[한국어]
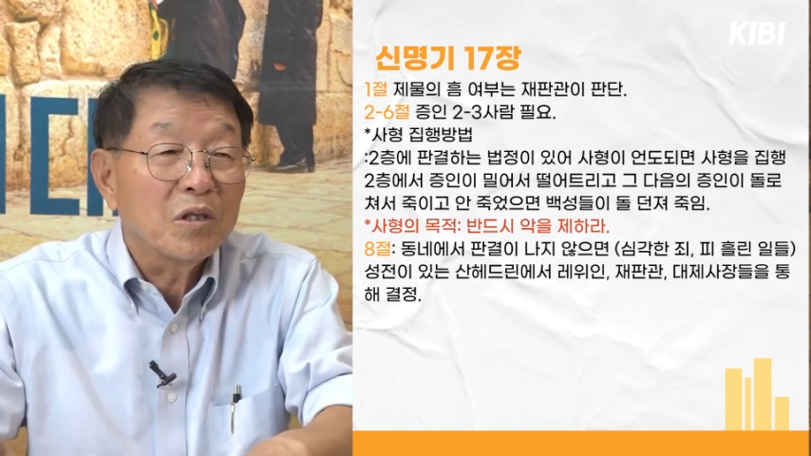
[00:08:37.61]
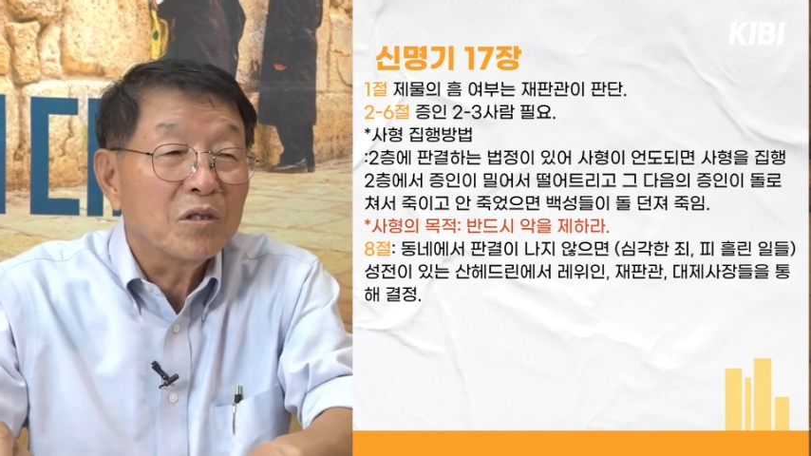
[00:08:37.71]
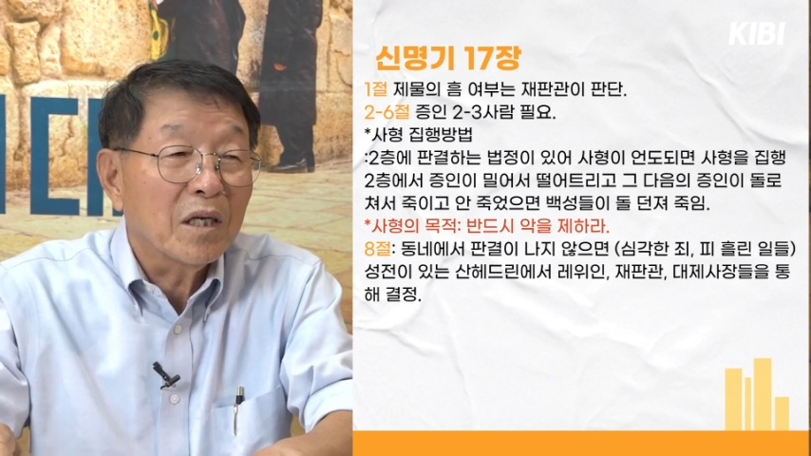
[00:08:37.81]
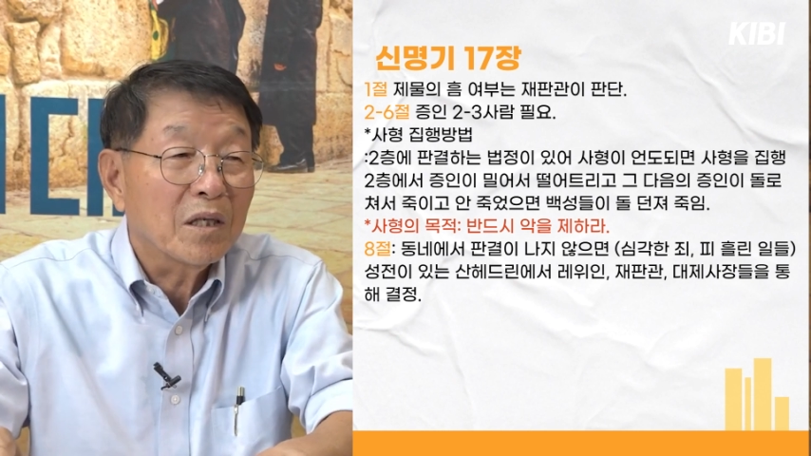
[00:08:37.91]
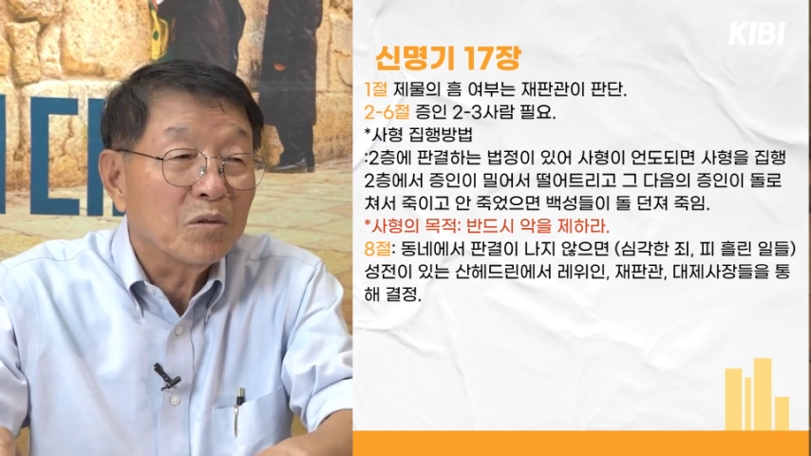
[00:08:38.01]

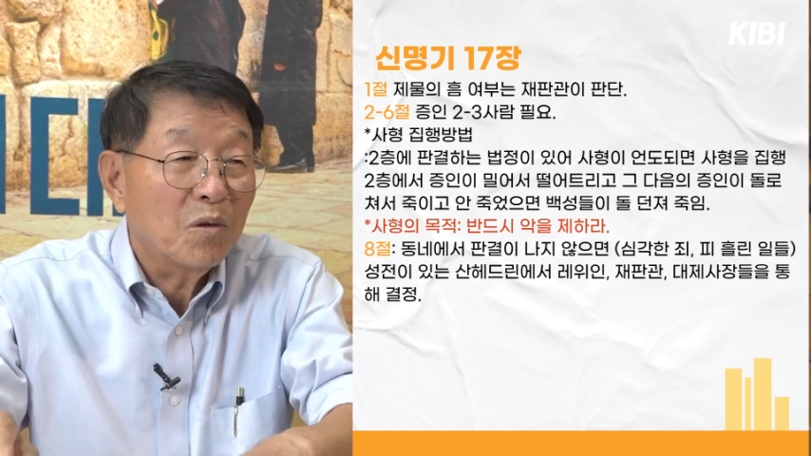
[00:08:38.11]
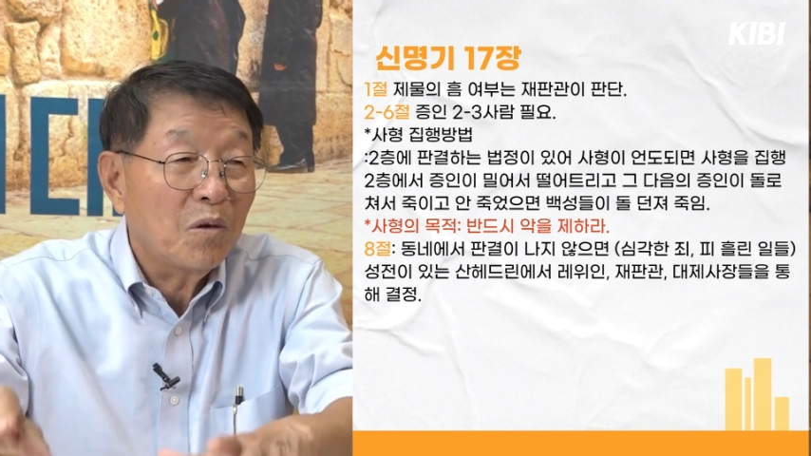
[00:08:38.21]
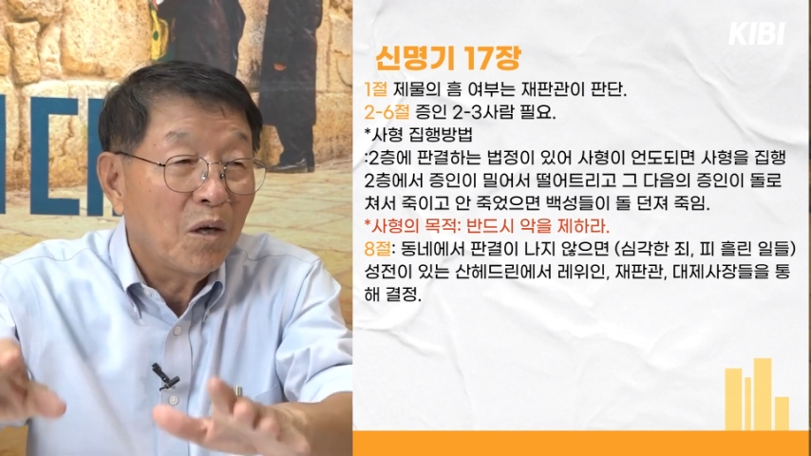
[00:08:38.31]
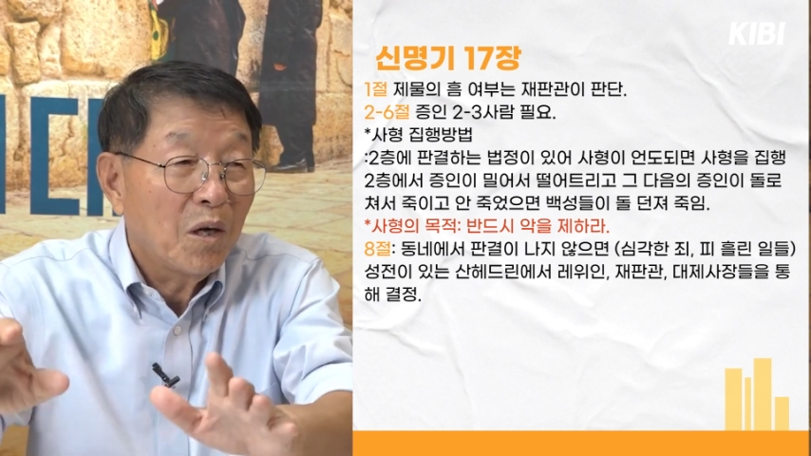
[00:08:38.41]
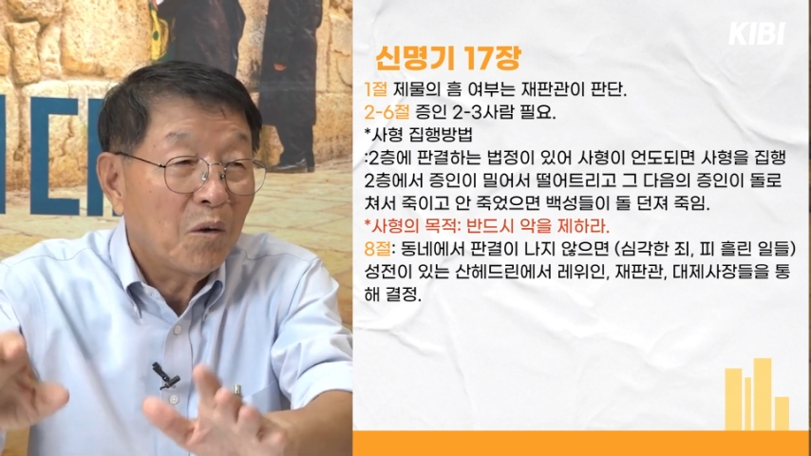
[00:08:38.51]

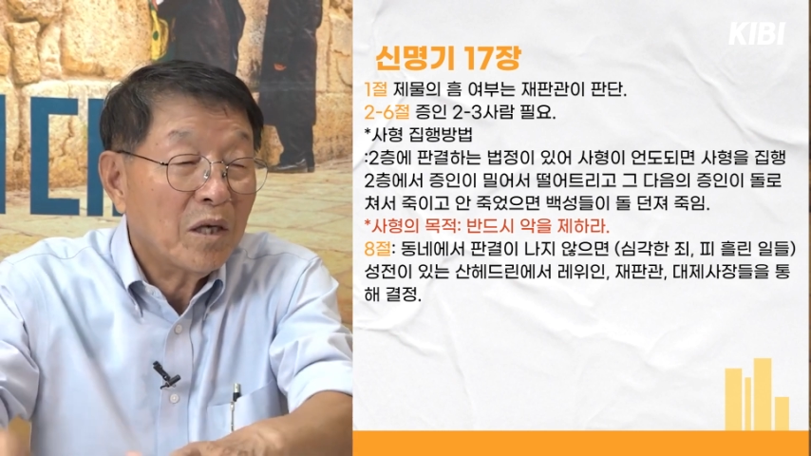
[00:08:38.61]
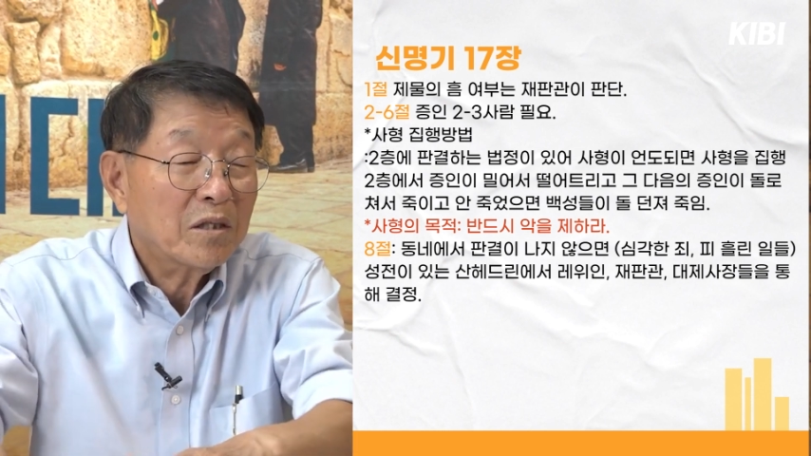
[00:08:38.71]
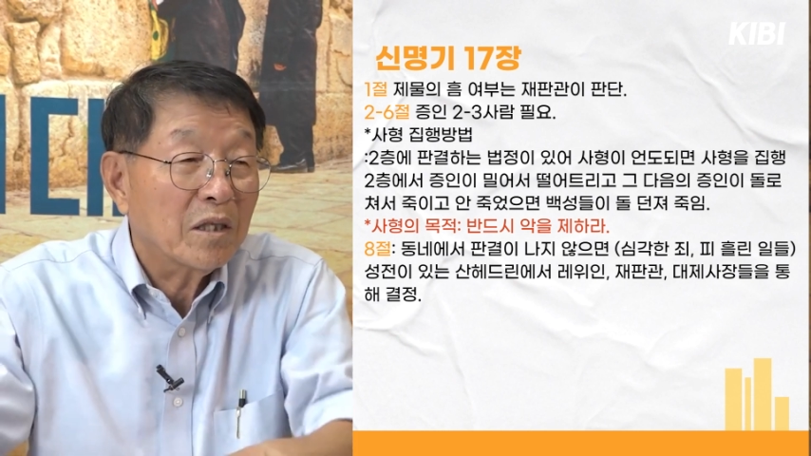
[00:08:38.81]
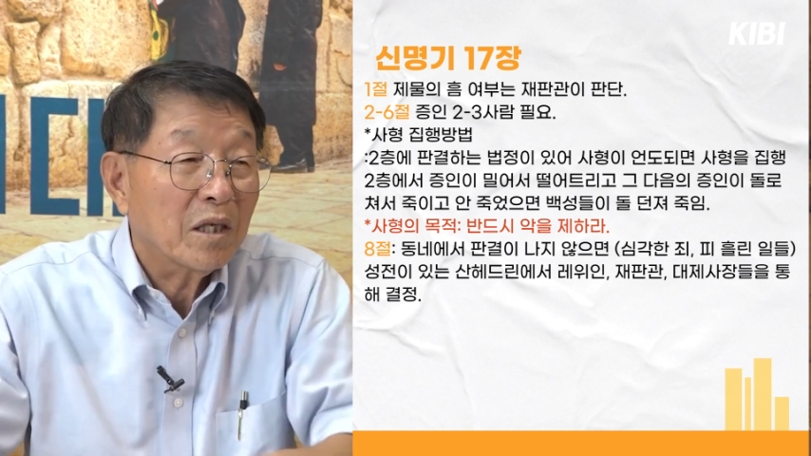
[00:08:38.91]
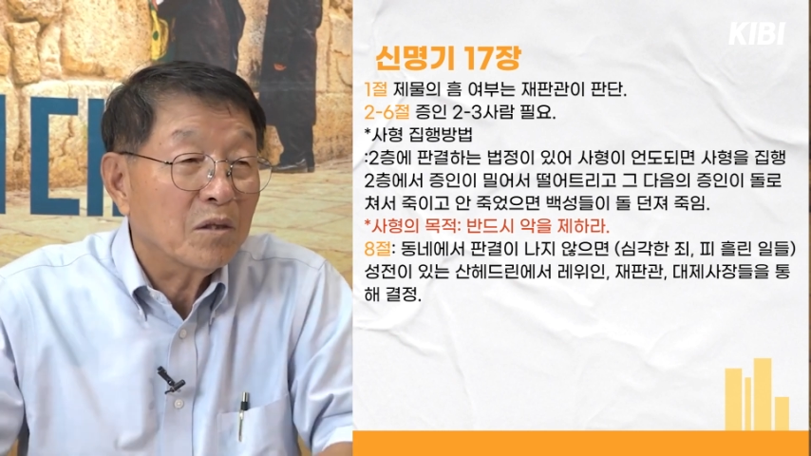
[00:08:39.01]
던져가지고
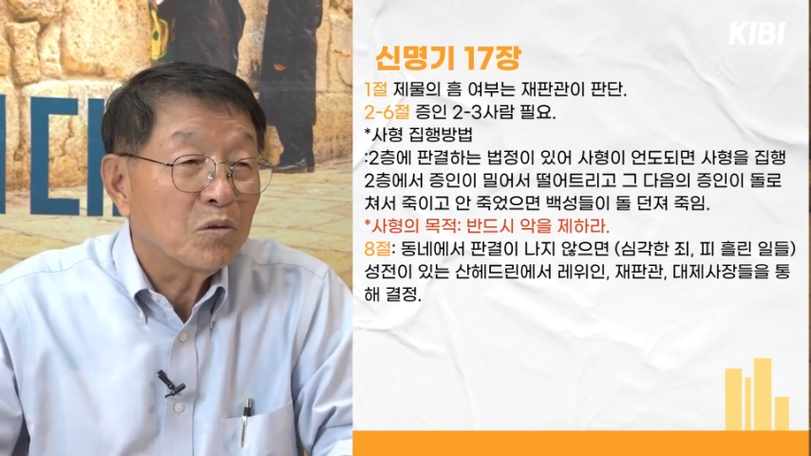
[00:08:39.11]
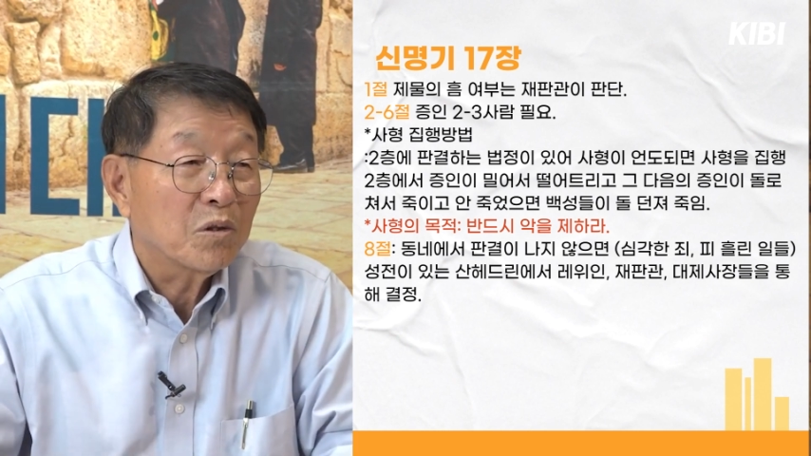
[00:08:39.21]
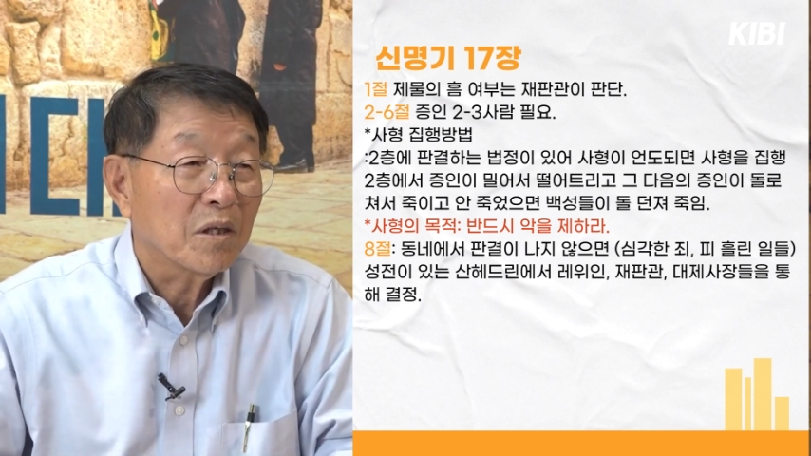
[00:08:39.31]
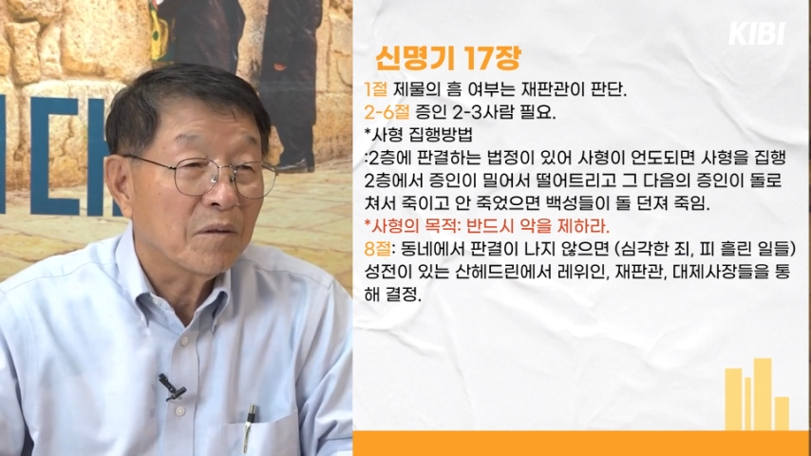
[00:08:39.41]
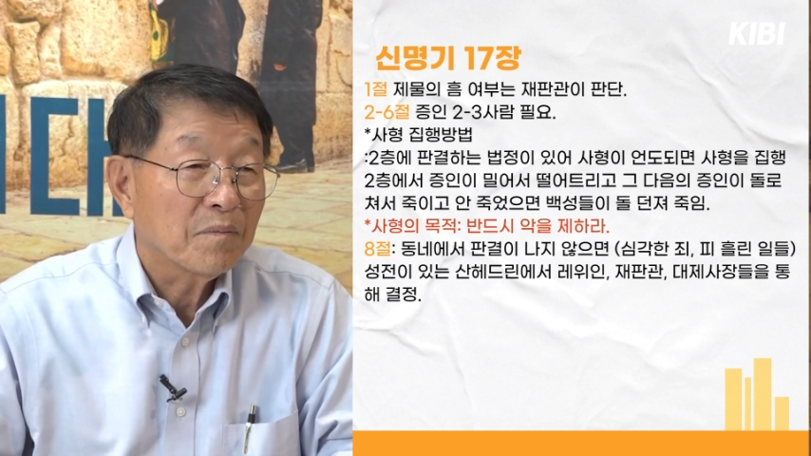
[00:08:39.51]
확실하게
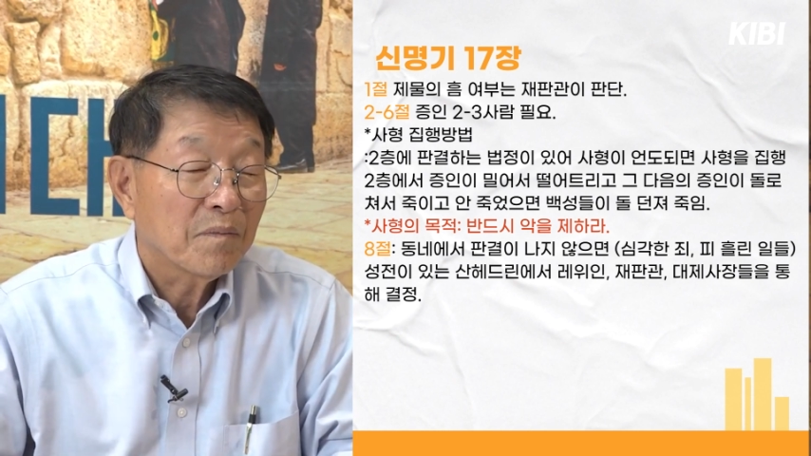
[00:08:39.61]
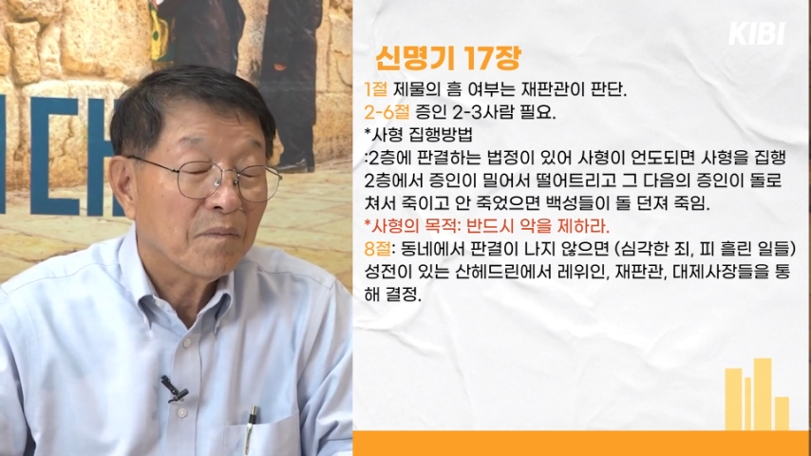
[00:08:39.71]
죽이는